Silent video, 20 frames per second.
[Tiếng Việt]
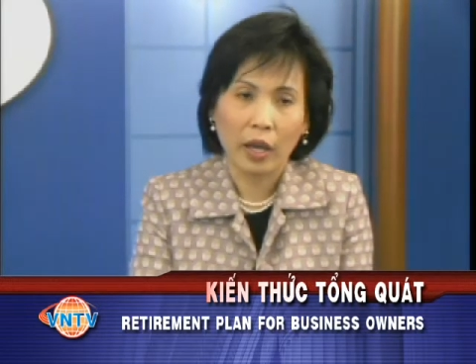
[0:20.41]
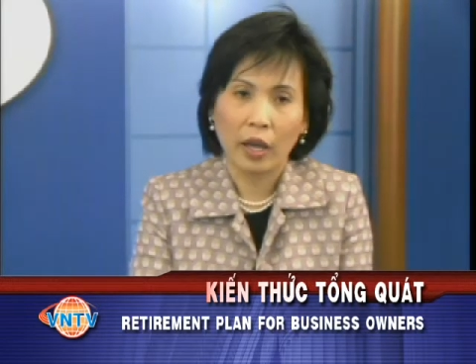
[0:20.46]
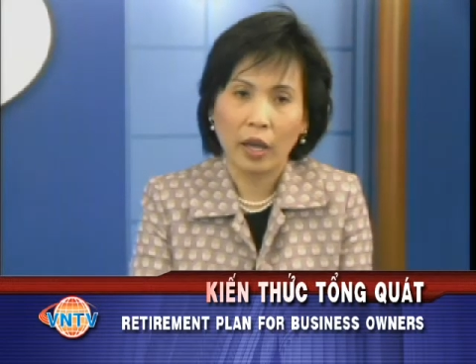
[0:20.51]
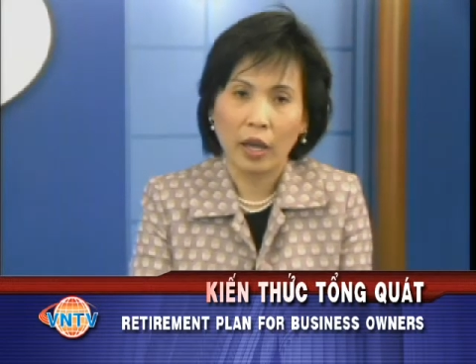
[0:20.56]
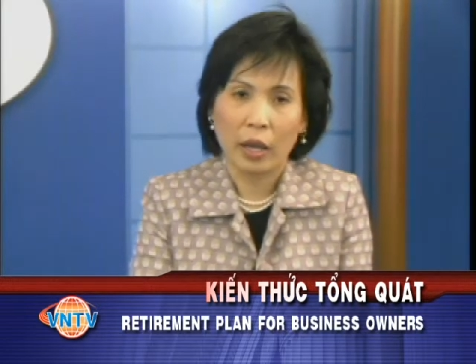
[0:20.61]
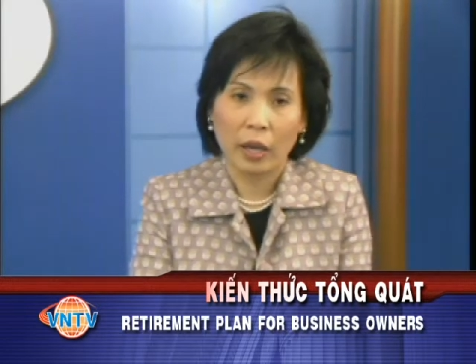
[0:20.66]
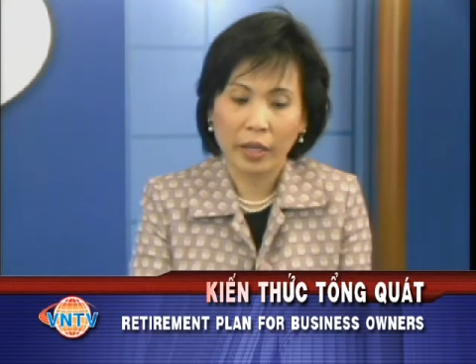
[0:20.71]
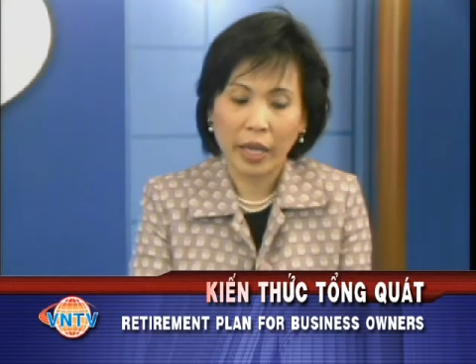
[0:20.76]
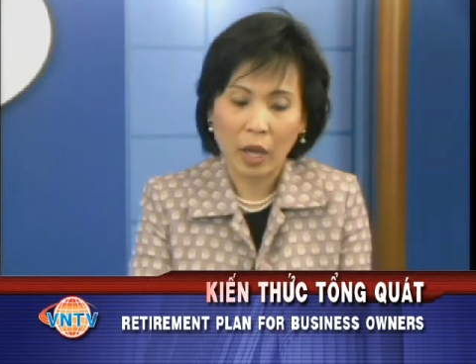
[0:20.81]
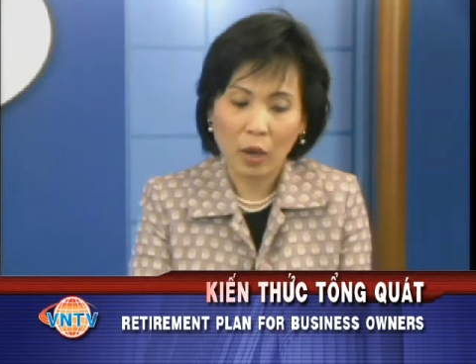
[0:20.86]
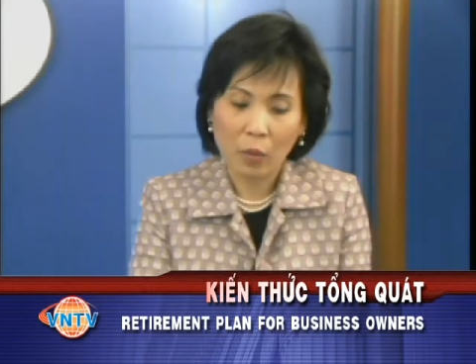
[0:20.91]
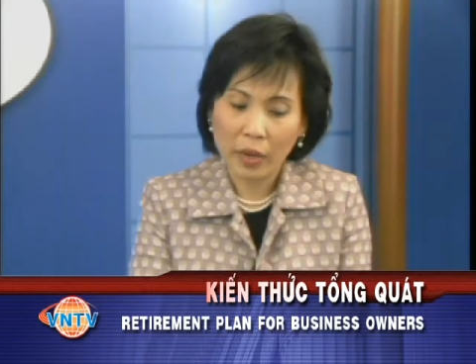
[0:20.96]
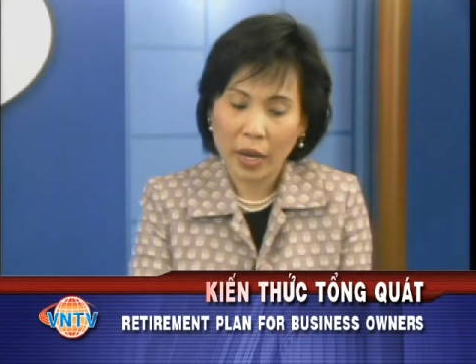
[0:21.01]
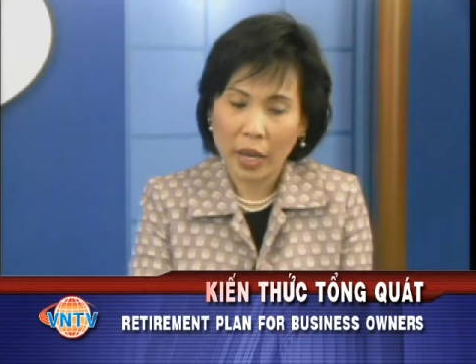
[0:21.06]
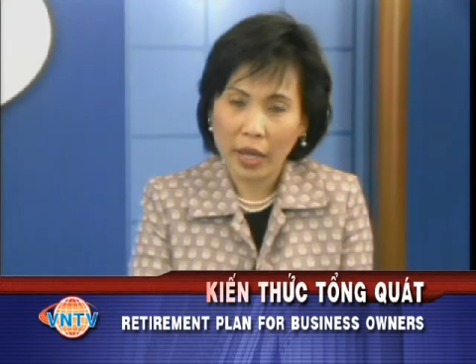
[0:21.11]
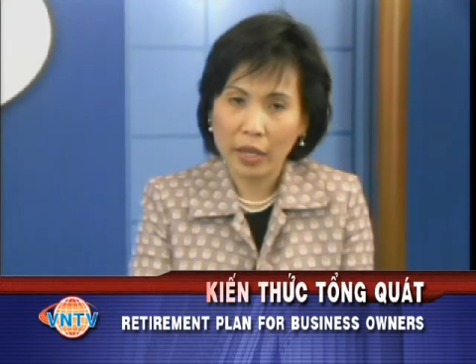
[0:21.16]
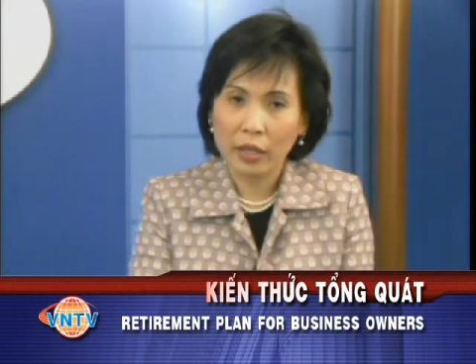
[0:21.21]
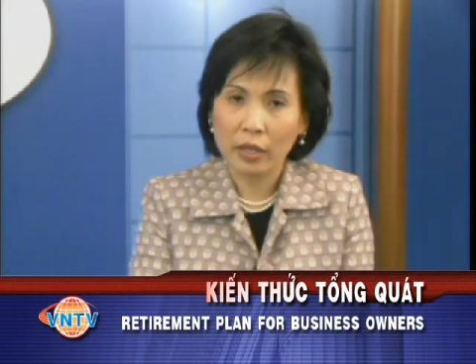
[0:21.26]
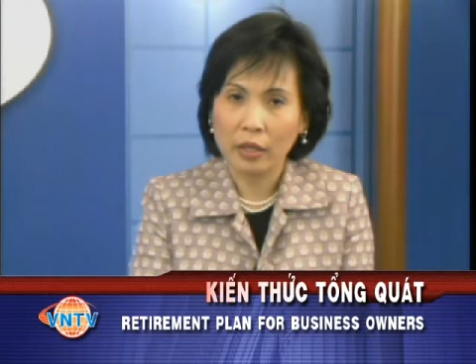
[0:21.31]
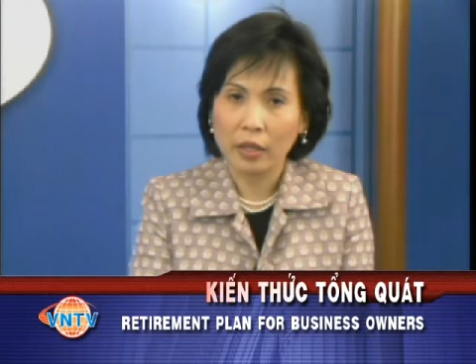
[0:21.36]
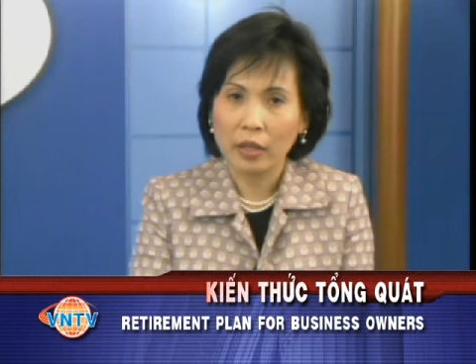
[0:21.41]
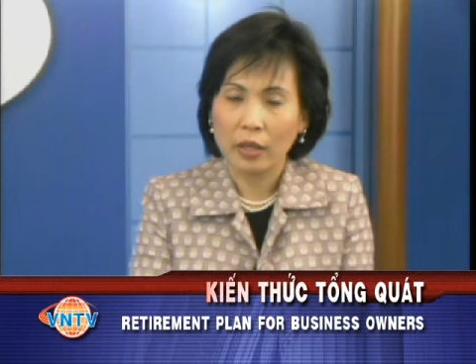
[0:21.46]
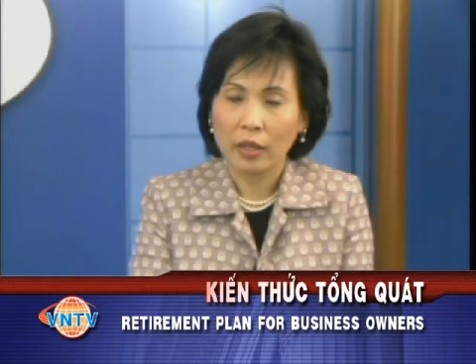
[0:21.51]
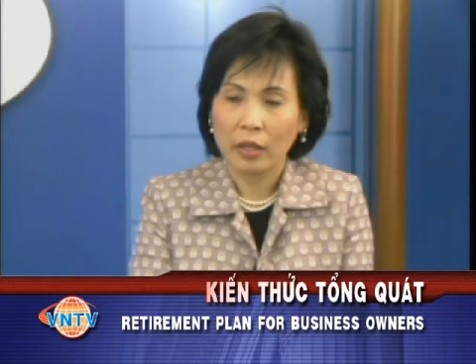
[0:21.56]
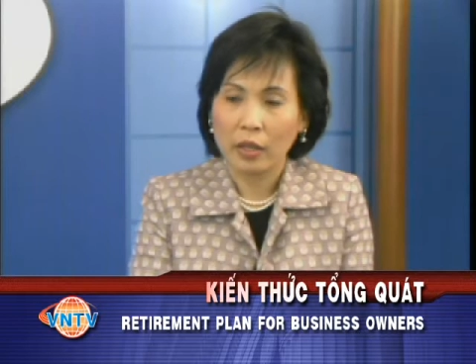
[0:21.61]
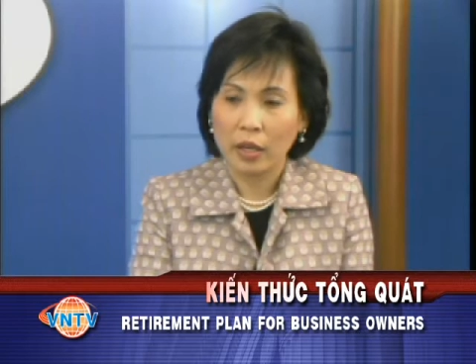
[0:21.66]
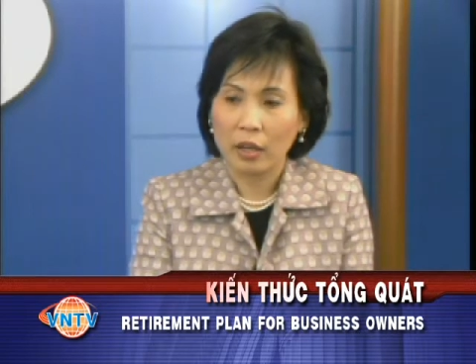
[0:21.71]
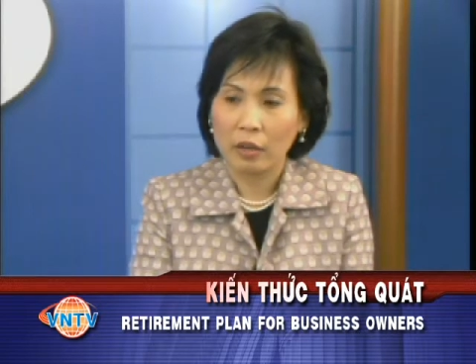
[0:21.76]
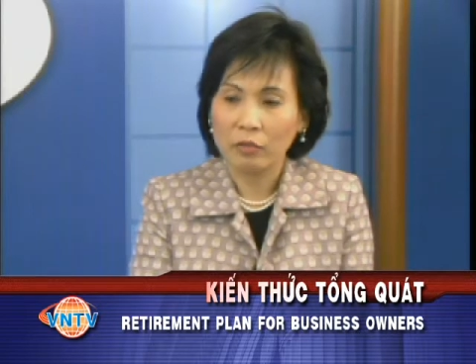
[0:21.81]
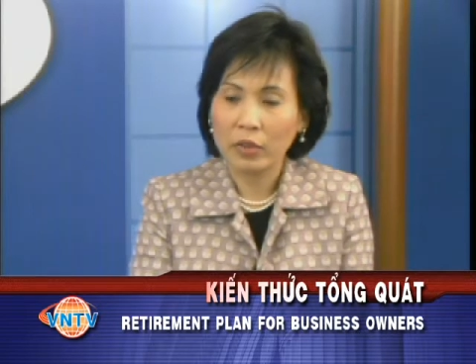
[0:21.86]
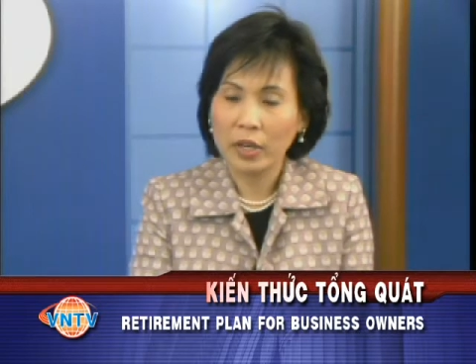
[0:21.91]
À, ngày hôm nay À,